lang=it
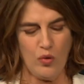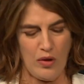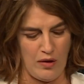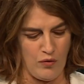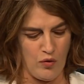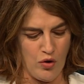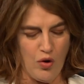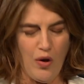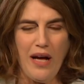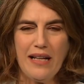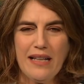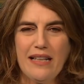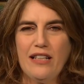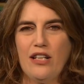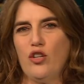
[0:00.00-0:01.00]
lavoro
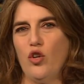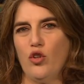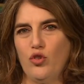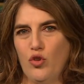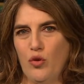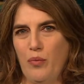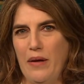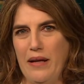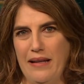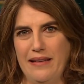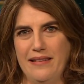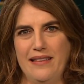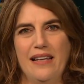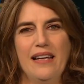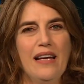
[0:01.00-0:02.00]
anche nel nostro
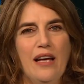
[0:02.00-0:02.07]
paese